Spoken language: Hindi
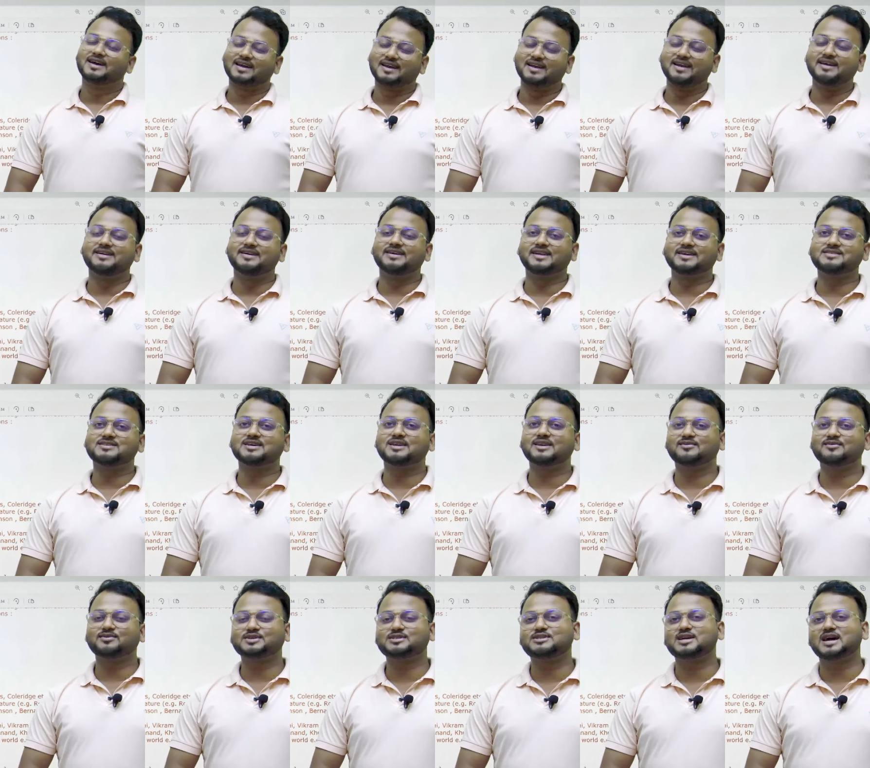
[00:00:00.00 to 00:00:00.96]
लिटरेचर
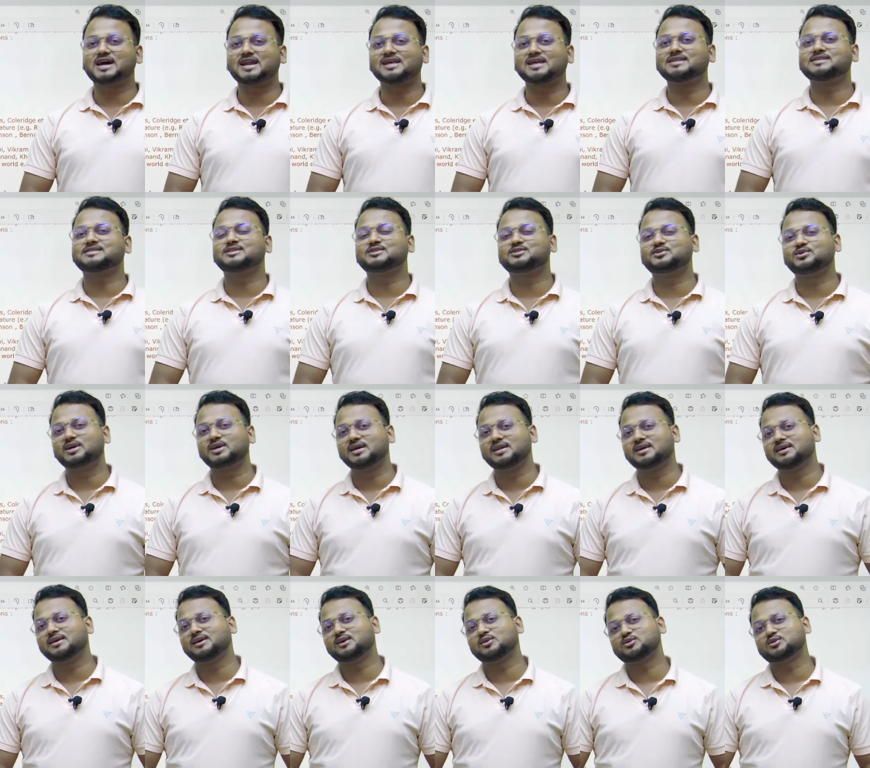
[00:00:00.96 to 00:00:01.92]
लवर्स चैनल से जुड़े
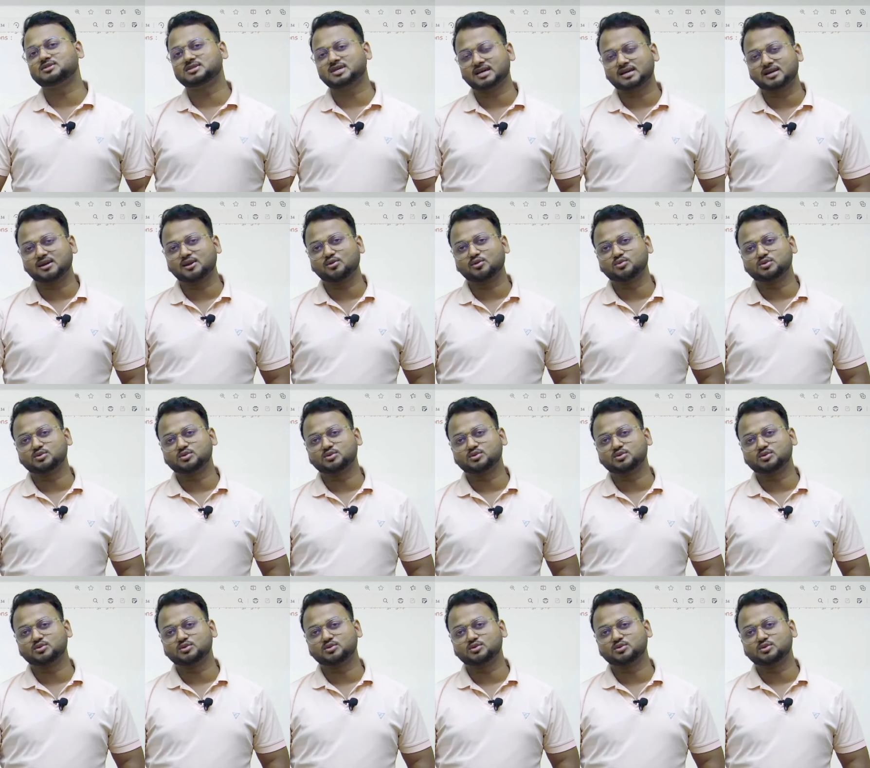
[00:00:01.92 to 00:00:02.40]
रहिए और चैनल